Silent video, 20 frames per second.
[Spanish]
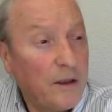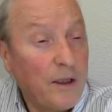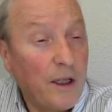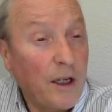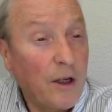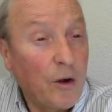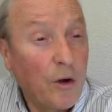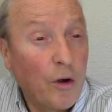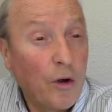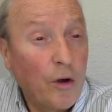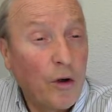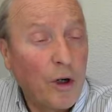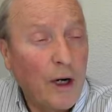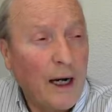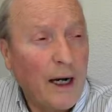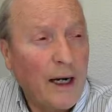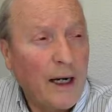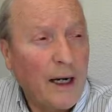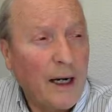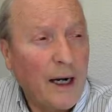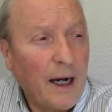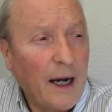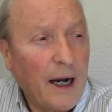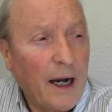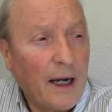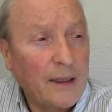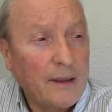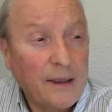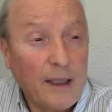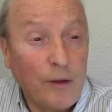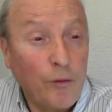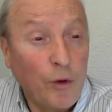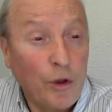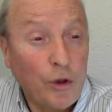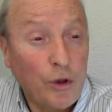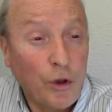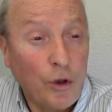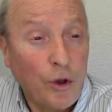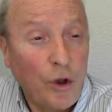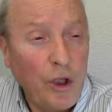llegó hasta
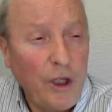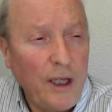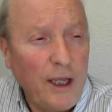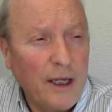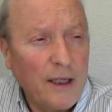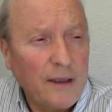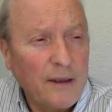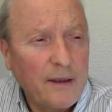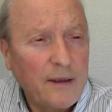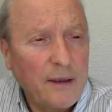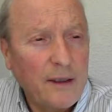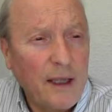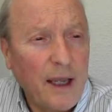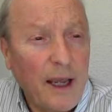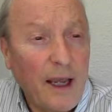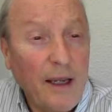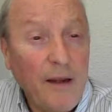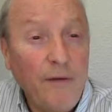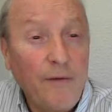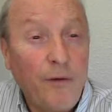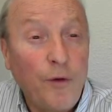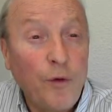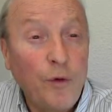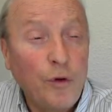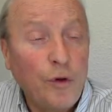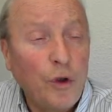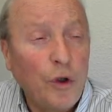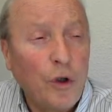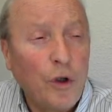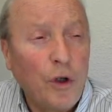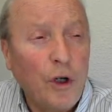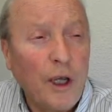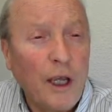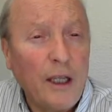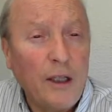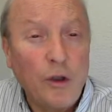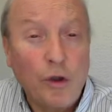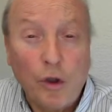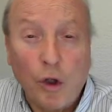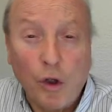nuestros días e influyó
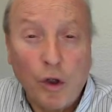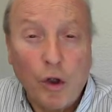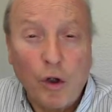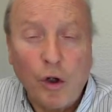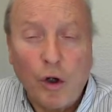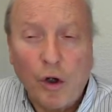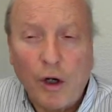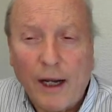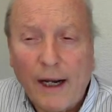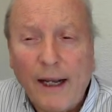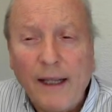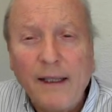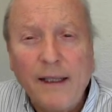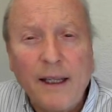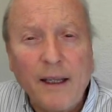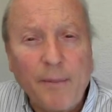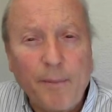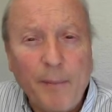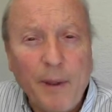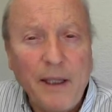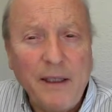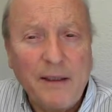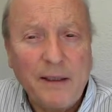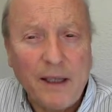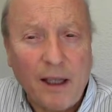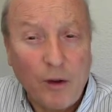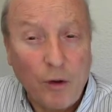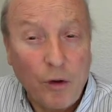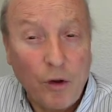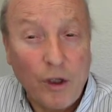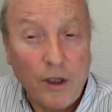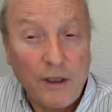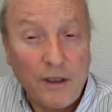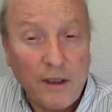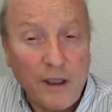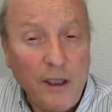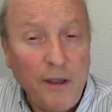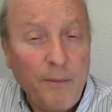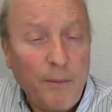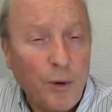en todos los grandes
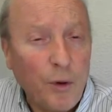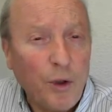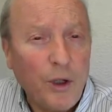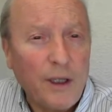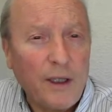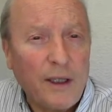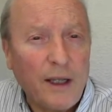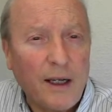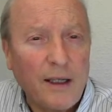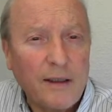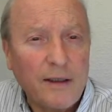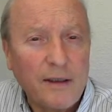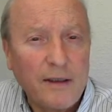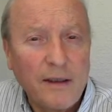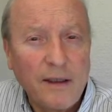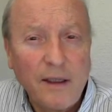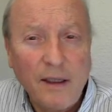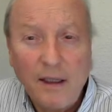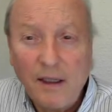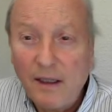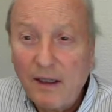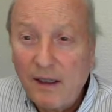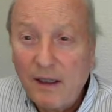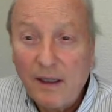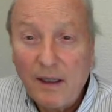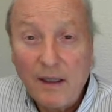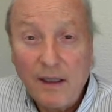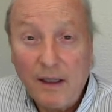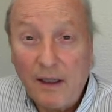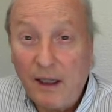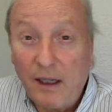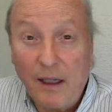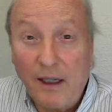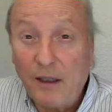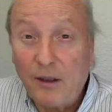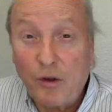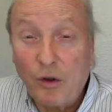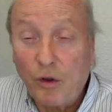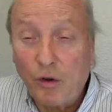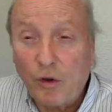pensadores y poetas de
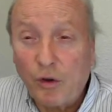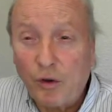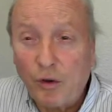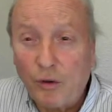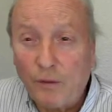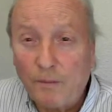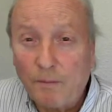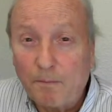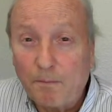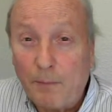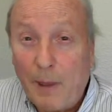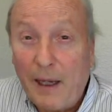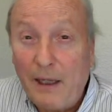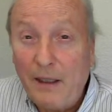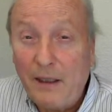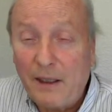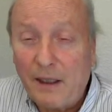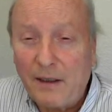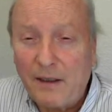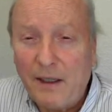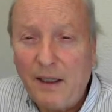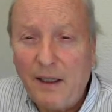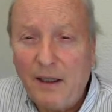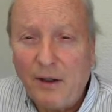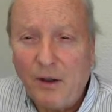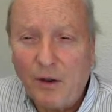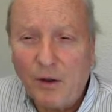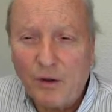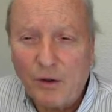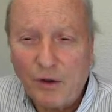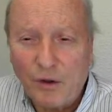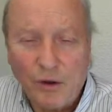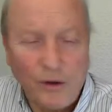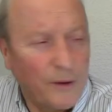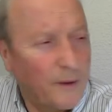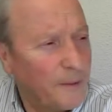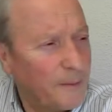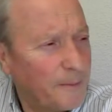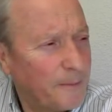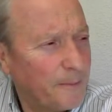estos 20
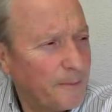siglos,